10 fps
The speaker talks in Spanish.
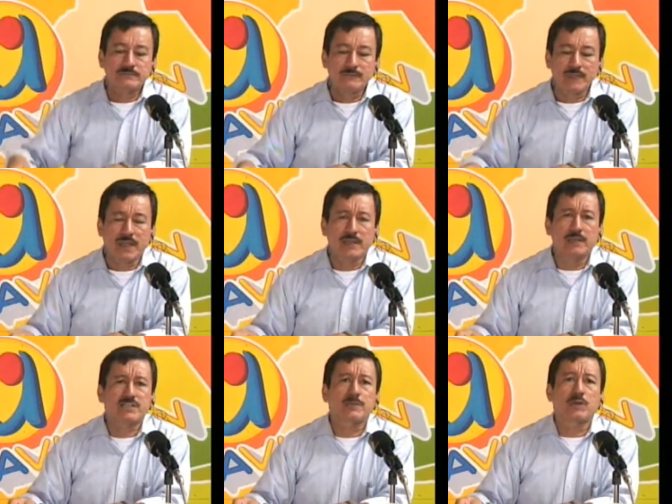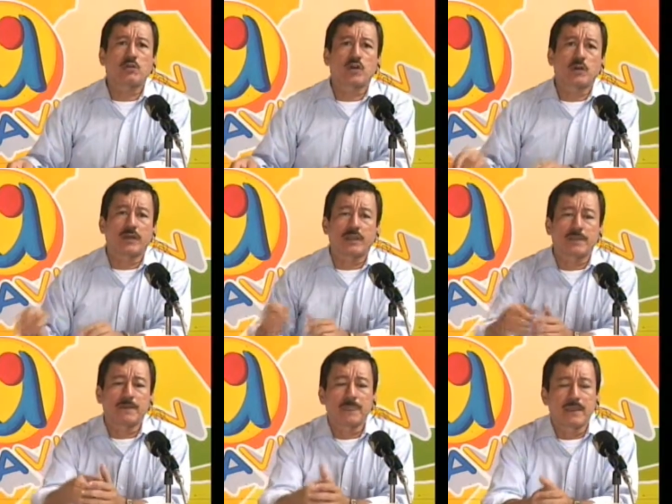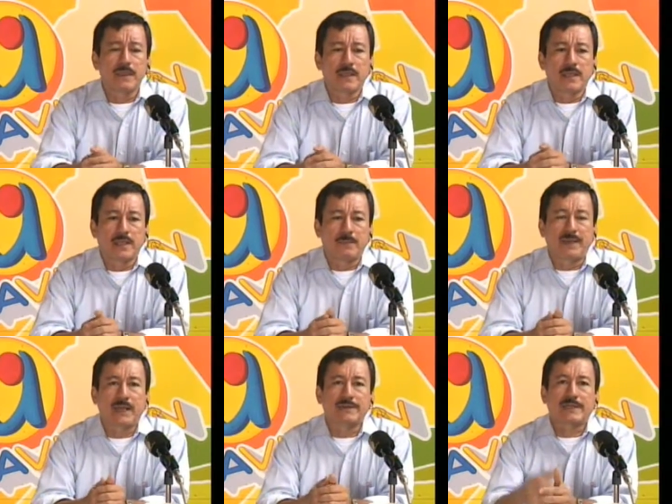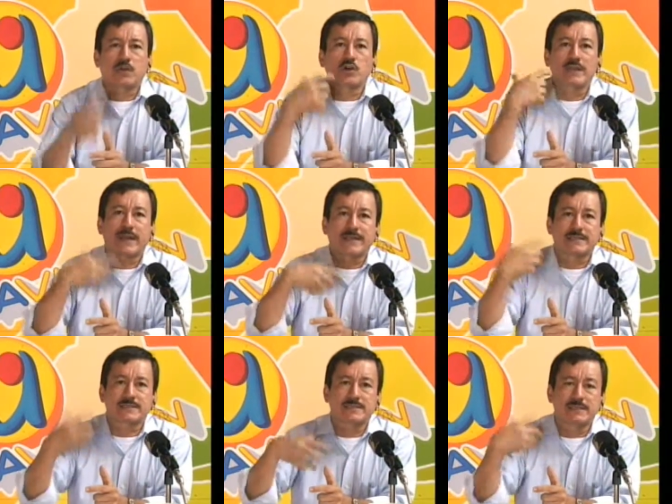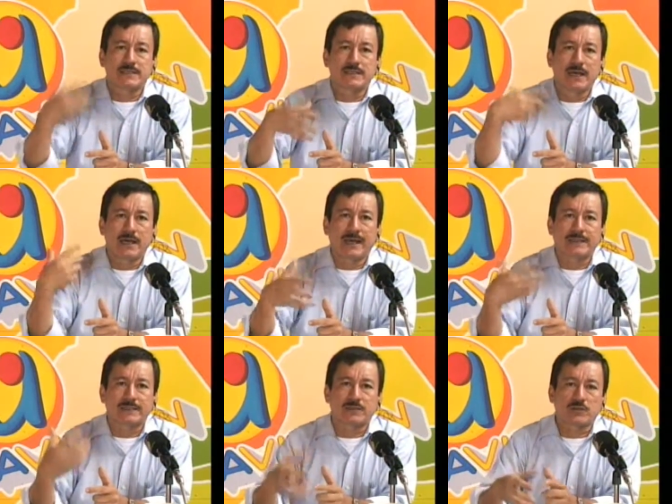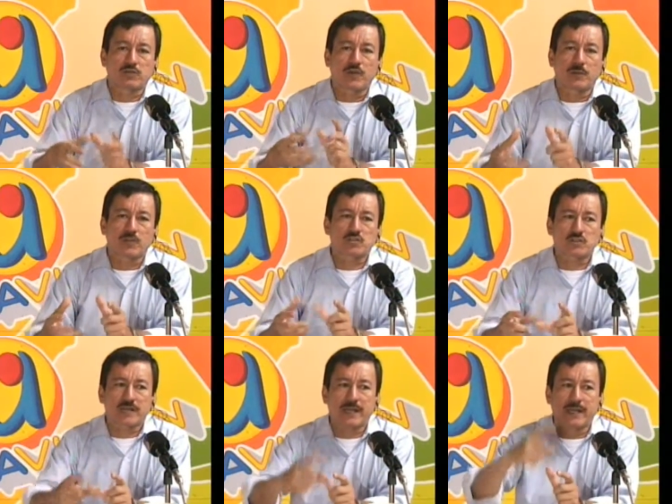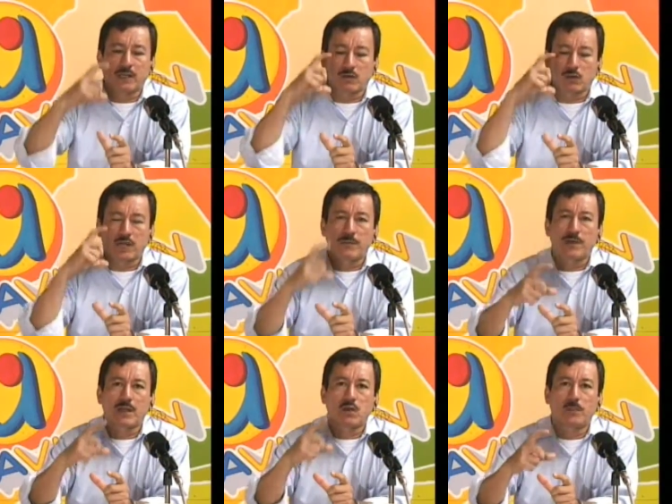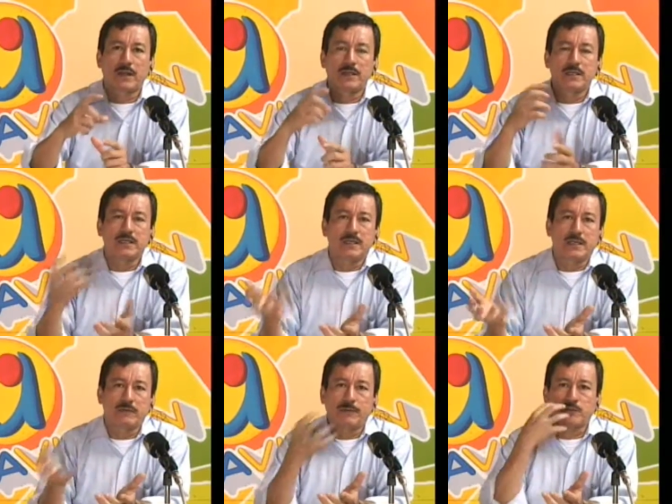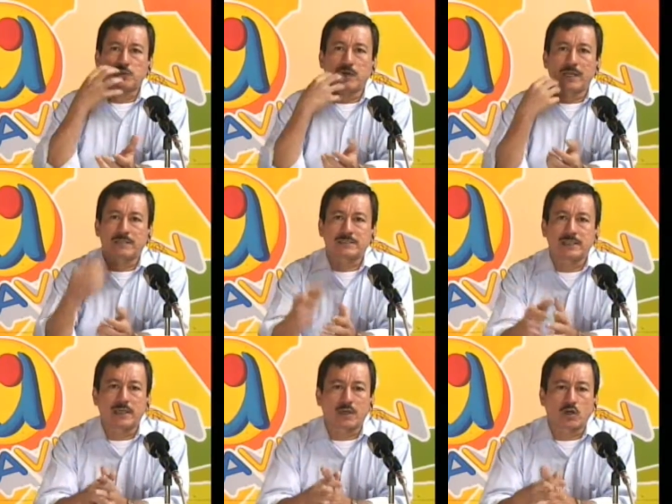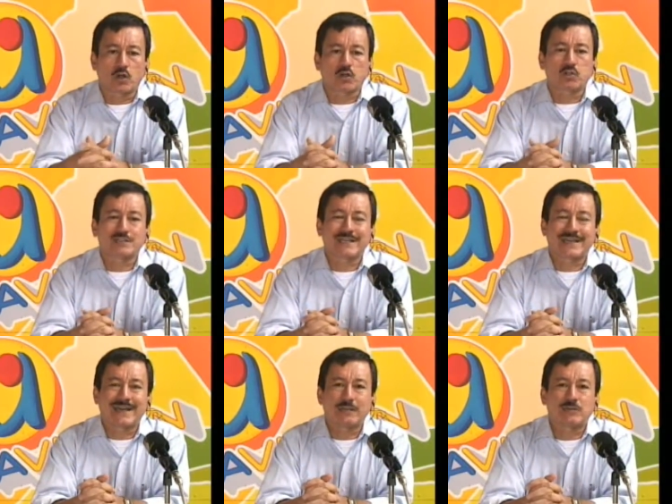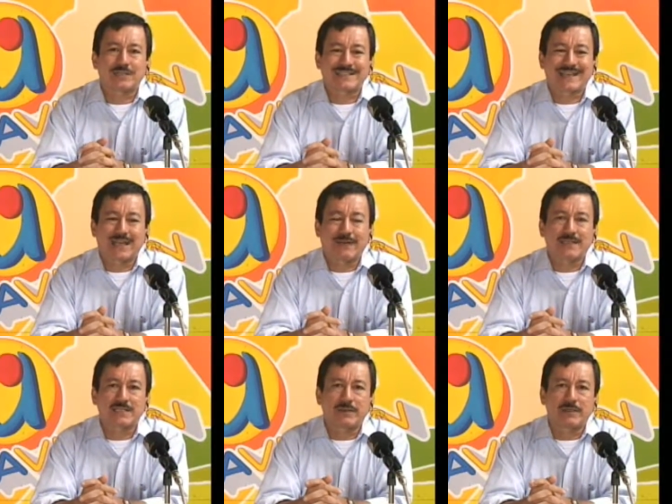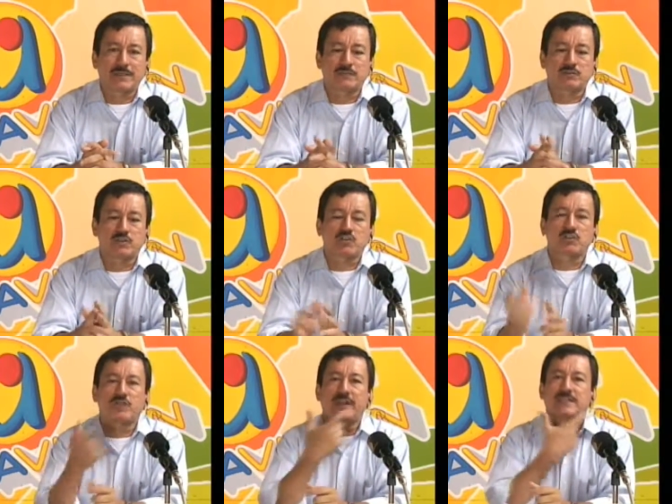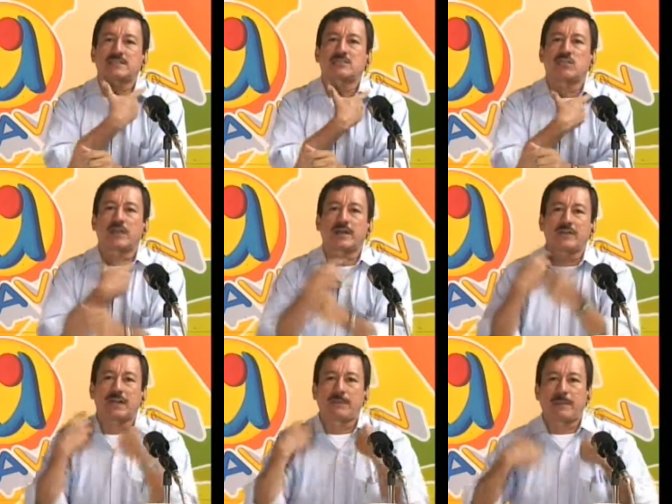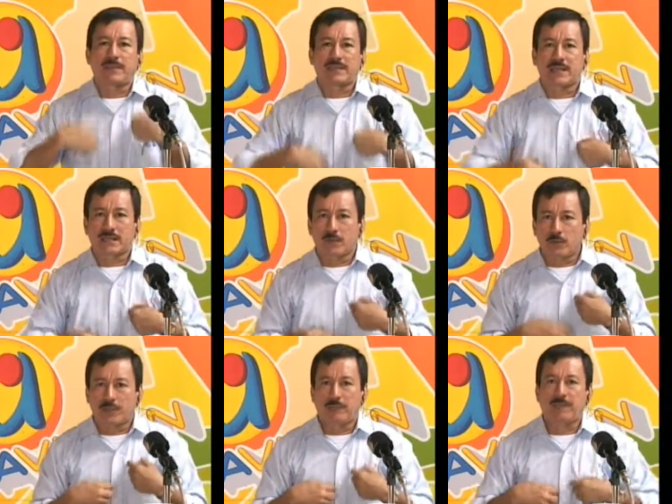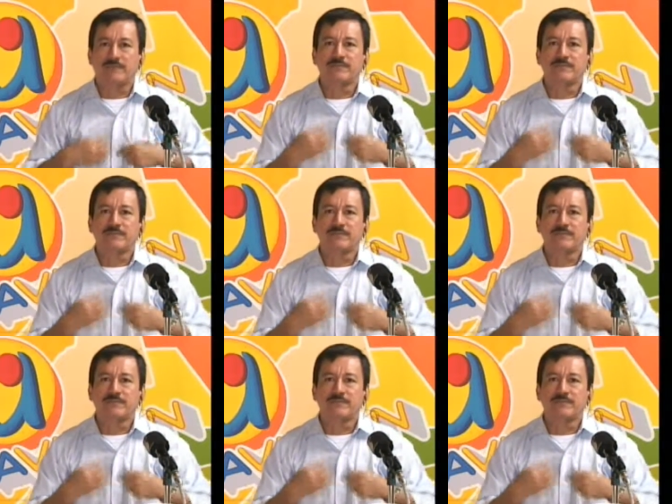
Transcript: ayer lo hicimos en un colegio en Eiva, empiezan a vender collares, aretes. Entonces cogemos los collares y le colocamos la lupa y vemos todos los rostros satánicos, las calaveras que venden y sus hijos son felices colocándole las pepitas aquí como hippies